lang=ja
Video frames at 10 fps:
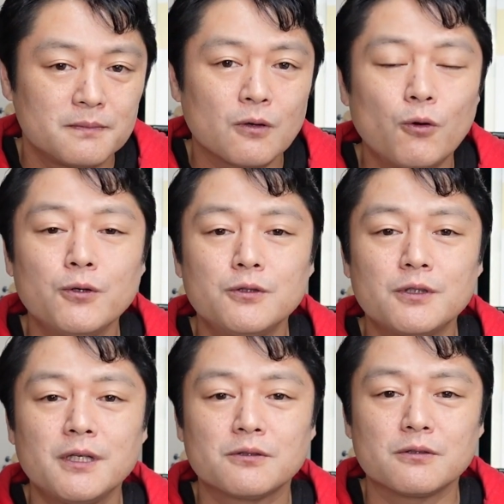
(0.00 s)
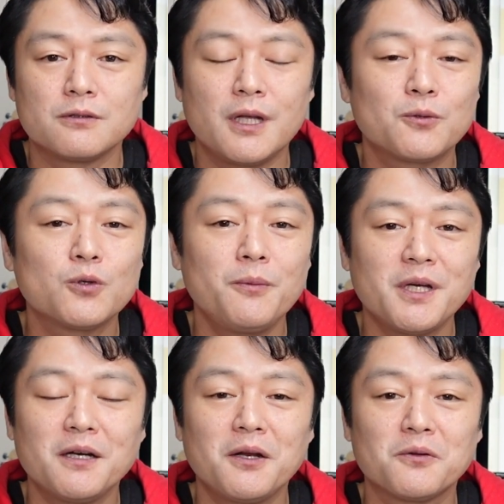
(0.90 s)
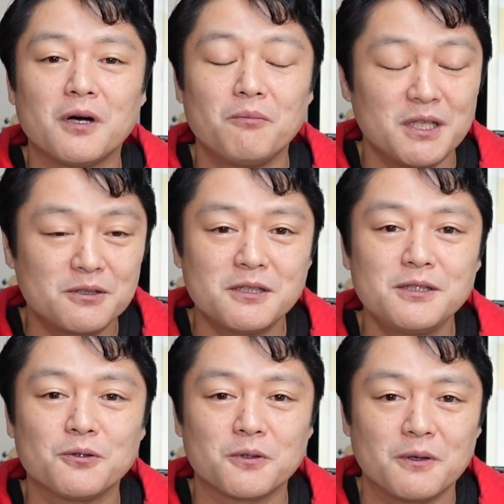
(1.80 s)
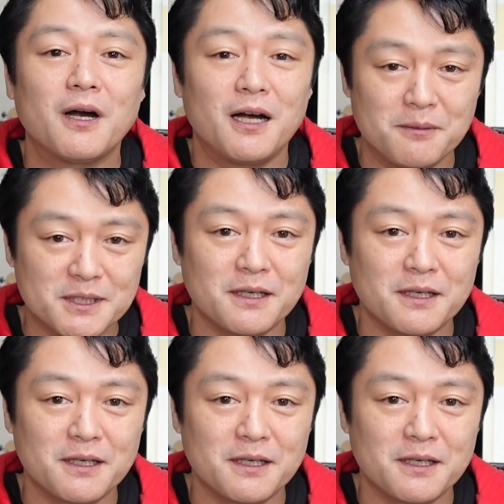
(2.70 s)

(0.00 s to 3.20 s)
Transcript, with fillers: こういうケース、ネットで見かけるのは珍しいことではありま